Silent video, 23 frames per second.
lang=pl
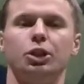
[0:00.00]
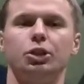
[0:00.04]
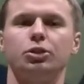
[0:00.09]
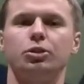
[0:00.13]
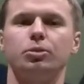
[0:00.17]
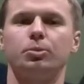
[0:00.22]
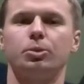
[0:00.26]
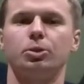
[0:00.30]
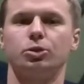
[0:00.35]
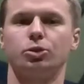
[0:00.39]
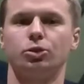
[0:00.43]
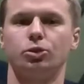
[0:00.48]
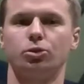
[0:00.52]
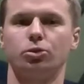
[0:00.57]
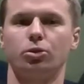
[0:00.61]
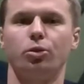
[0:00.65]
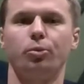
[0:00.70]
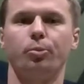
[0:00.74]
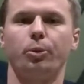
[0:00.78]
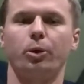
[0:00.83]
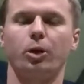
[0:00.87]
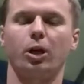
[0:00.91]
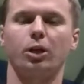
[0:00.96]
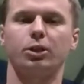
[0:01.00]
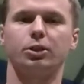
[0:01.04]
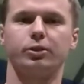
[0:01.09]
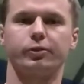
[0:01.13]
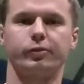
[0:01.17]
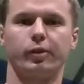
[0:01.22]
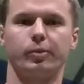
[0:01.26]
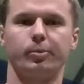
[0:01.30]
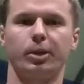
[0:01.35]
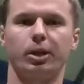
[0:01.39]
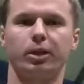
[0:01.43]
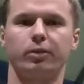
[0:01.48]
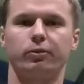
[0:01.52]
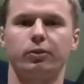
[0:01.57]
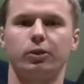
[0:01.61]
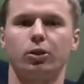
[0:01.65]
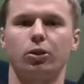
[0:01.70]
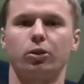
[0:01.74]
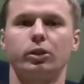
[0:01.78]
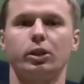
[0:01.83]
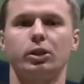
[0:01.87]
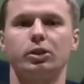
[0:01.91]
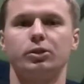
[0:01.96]
dzisiejszym odcinku pokażę Wam jak
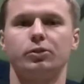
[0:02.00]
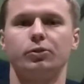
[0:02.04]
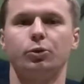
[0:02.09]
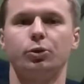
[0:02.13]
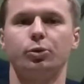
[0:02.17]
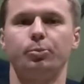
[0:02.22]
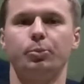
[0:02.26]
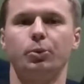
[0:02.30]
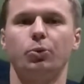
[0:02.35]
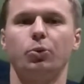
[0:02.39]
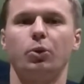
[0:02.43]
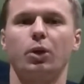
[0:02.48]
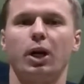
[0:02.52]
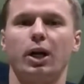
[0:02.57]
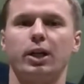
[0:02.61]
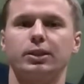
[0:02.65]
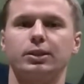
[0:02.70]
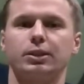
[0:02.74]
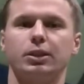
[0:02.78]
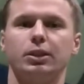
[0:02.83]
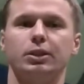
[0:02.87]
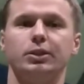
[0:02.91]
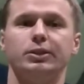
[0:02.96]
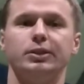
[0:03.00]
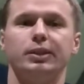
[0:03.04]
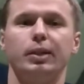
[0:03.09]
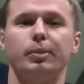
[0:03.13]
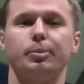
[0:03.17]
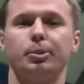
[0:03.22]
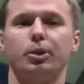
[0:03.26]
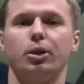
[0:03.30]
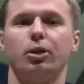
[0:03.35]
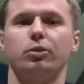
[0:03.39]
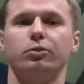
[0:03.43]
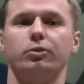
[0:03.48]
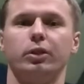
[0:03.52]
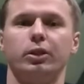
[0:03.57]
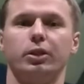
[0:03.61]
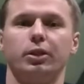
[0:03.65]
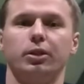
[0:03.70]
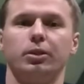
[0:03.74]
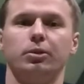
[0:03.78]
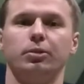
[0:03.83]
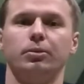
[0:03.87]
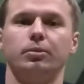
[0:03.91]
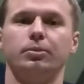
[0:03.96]
wykonać zwód piłkarski step over.
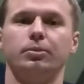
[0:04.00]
